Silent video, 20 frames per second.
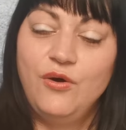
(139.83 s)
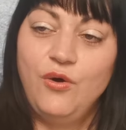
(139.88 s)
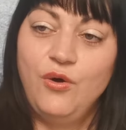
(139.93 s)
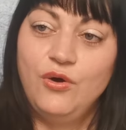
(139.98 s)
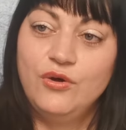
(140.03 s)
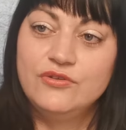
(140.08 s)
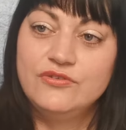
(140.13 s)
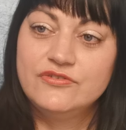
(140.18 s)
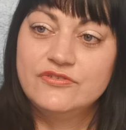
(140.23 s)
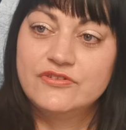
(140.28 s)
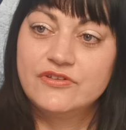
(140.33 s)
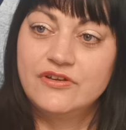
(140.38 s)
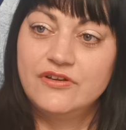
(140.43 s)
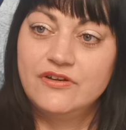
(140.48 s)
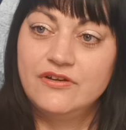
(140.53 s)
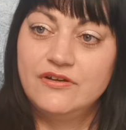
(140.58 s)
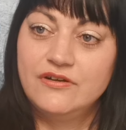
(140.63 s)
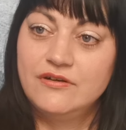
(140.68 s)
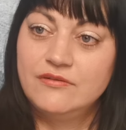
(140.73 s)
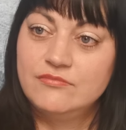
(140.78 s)
und
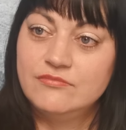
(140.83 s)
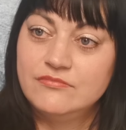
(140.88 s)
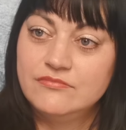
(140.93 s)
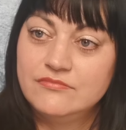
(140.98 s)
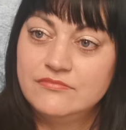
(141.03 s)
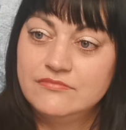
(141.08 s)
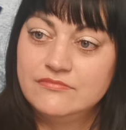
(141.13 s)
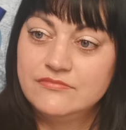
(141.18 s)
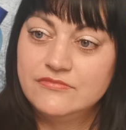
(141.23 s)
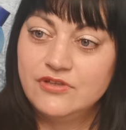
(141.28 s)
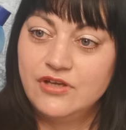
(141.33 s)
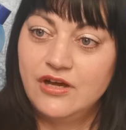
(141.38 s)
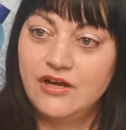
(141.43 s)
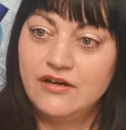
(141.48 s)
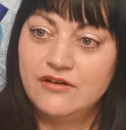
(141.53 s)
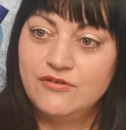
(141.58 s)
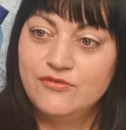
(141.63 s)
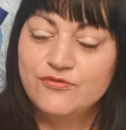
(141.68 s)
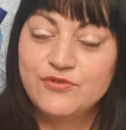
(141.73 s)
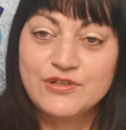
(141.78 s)
ähm,
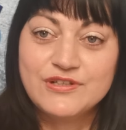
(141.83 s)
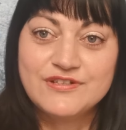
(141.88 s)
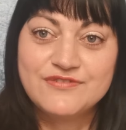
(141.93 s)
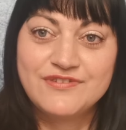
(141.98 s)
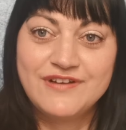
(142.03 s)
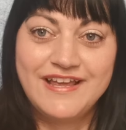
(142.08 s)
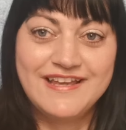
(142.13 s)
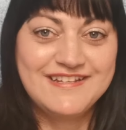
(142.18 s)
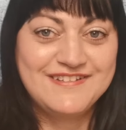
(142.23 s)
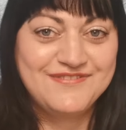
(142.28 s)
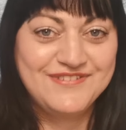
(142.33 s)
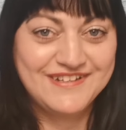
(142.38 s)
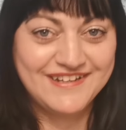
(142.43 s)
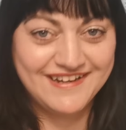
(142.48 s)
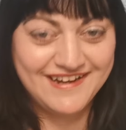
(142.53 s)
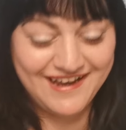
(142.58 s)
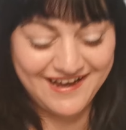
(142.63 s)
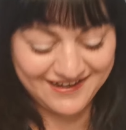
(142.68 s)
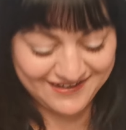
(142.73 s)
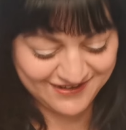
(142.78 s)
ja, würde ich vielleicht
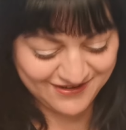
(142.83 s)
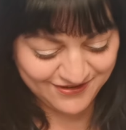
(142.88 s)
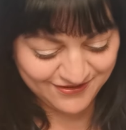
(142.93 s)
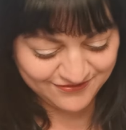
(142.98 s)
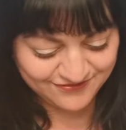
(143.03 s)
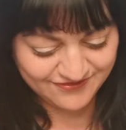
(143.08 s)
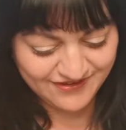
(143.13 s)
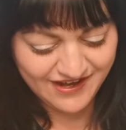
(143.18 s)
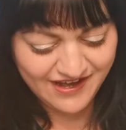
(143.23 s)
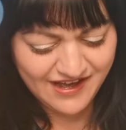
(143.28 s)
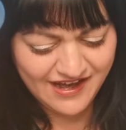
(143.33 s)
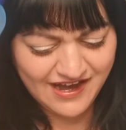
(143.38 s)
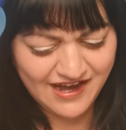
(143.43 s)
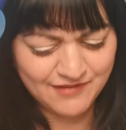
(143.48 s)
wieder nachkaufen.